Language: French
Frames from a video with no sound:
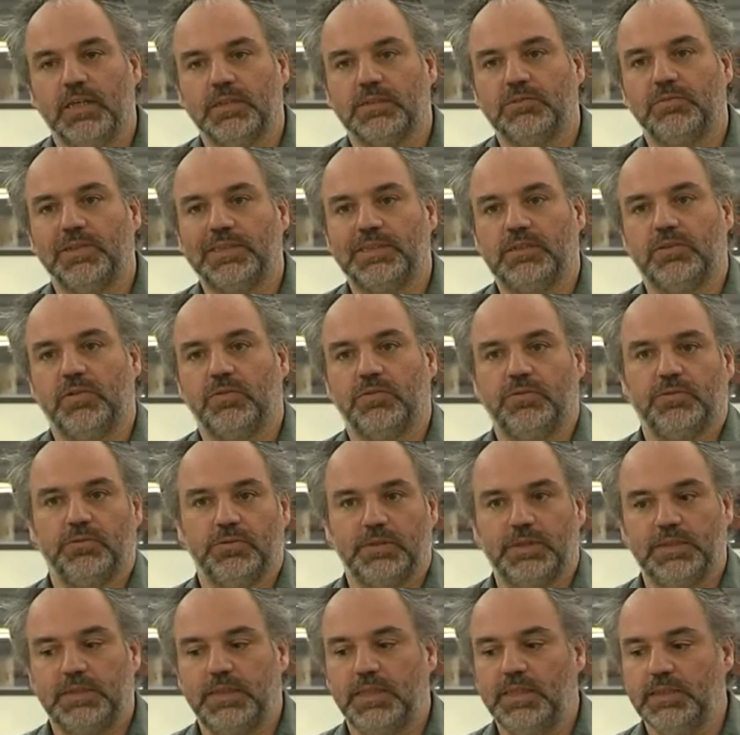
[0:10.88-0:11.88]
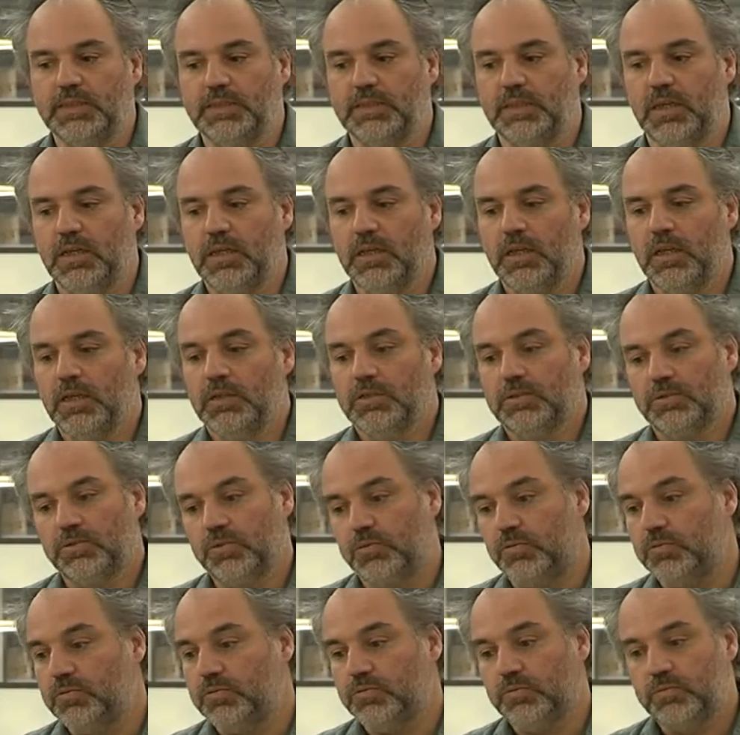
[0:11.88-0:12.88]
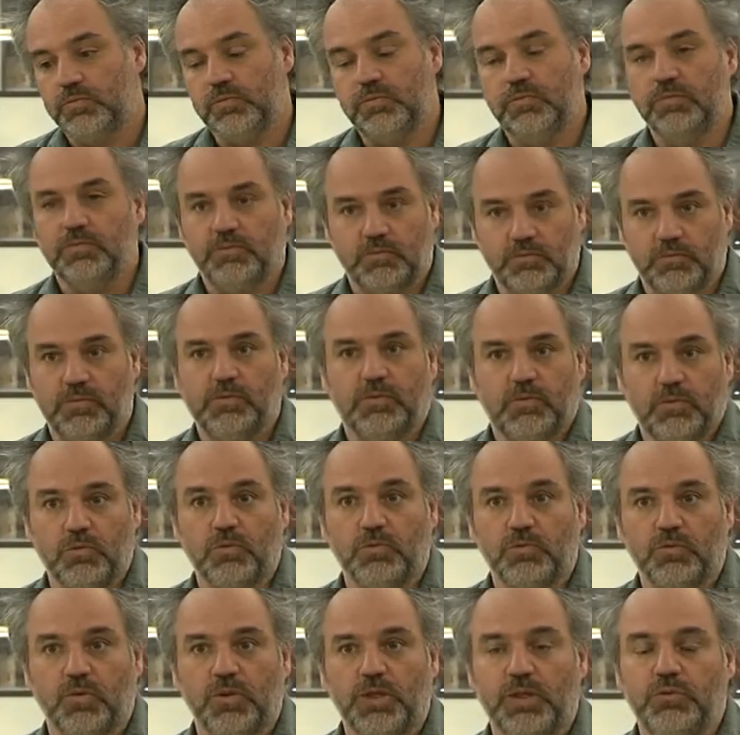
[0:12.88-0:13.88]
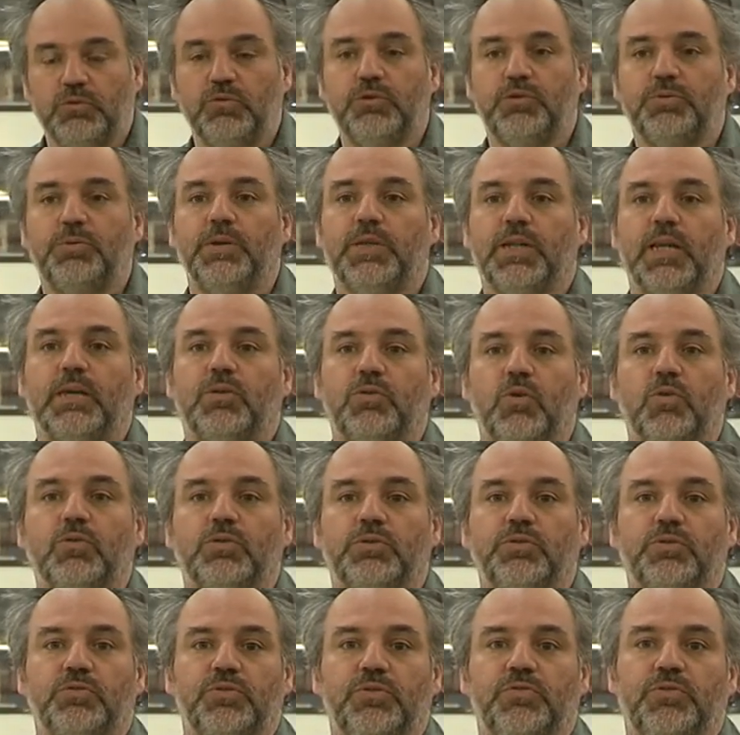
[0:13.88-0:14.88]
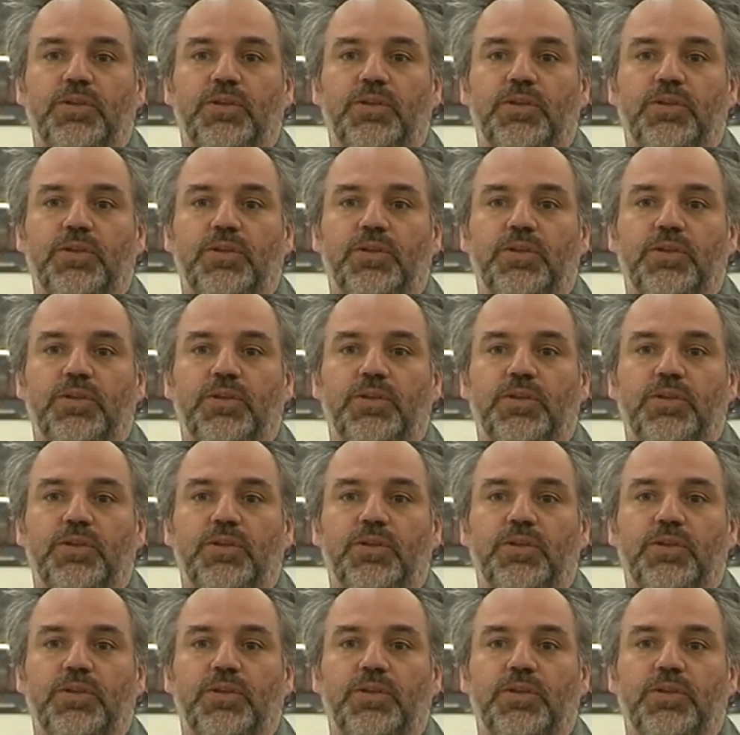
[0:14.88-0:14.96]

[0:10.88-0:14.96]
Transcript: à 66 sont contrôler tout de suite la corrosion du